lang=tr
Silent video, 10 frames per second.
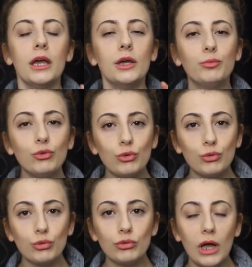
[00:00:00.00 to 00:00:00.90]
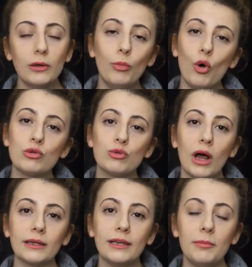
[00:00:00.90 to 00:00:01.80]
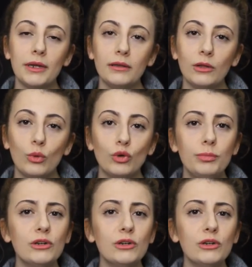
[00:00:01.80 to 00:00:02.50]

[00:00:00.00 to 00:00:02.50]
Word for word: E, bu sütundan Bozdoğan kemerine doğru